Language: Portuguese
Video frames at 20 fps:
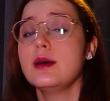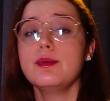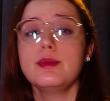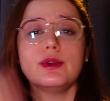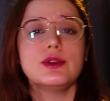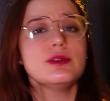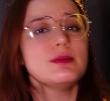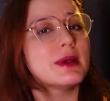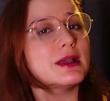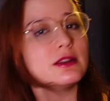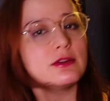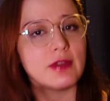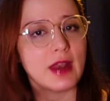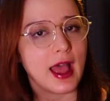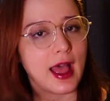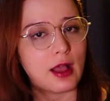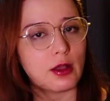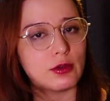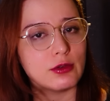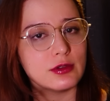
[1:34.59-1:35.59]
para os mais
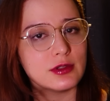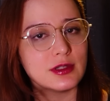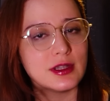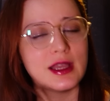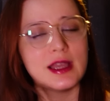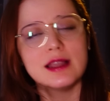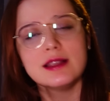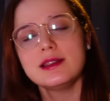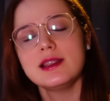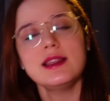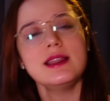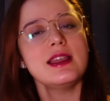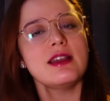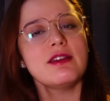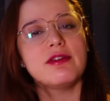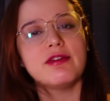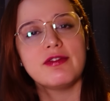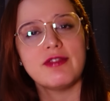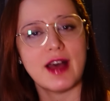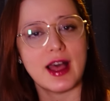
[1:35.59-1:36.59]
fracos, seria
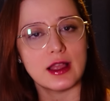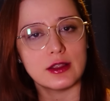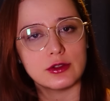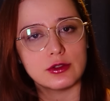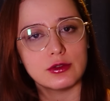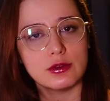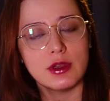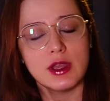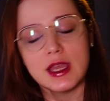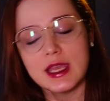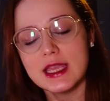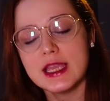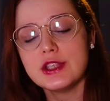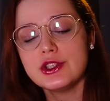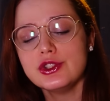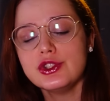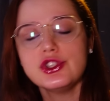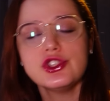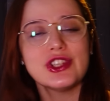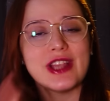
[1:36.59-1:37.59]
fácil e a
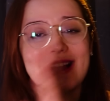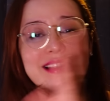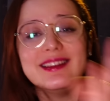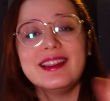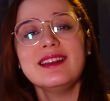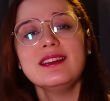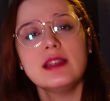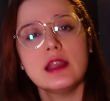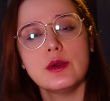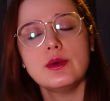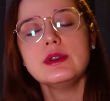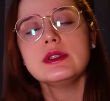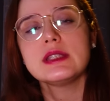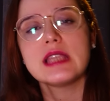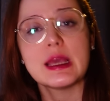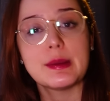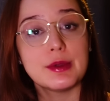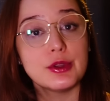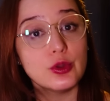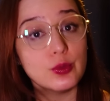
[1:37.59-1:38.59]
gente já entendeu o
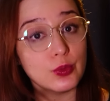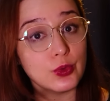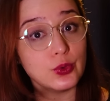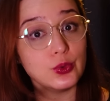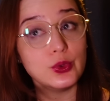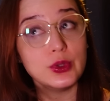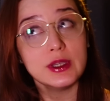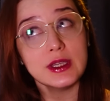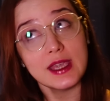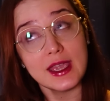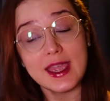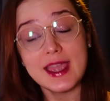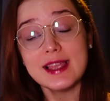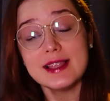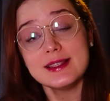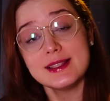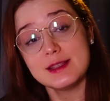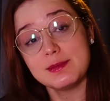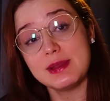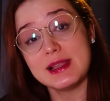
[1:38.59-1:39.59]
esquema do mundo que
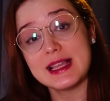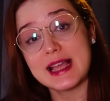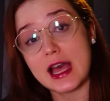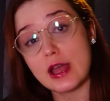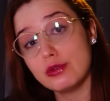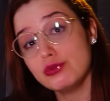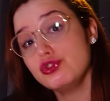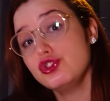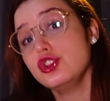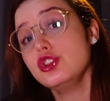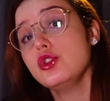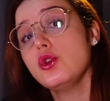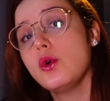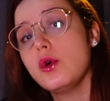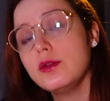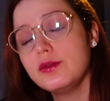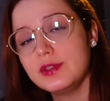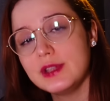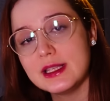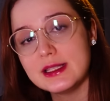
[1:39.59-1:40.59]
eles explicaram de
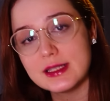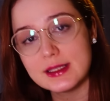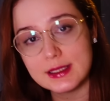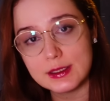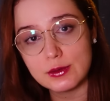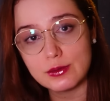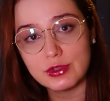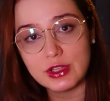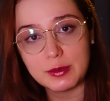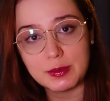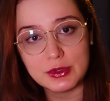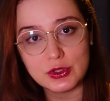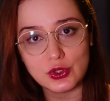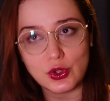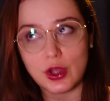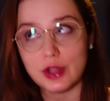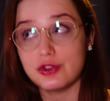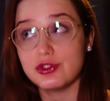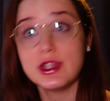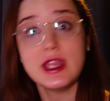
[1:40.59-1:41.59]
novo nesse segundo
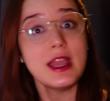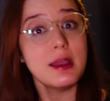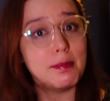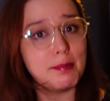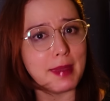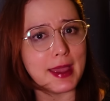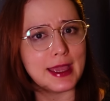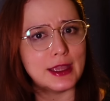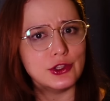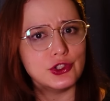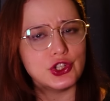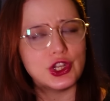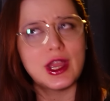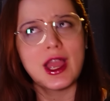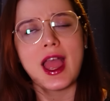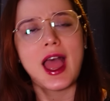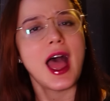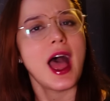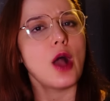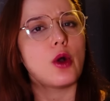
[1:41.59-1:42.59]
episódio. De repente,
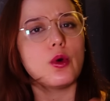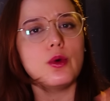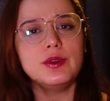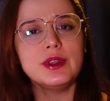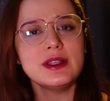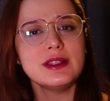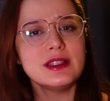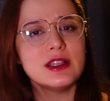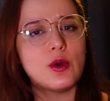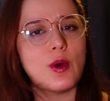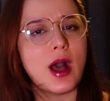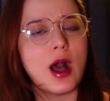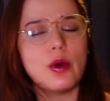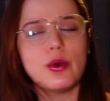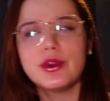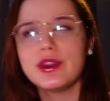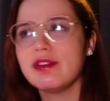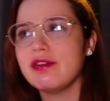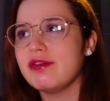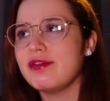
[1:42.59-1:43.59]
aconteceu
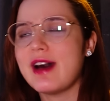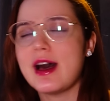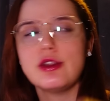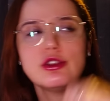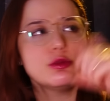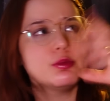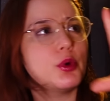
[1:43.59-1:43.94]
algo que vários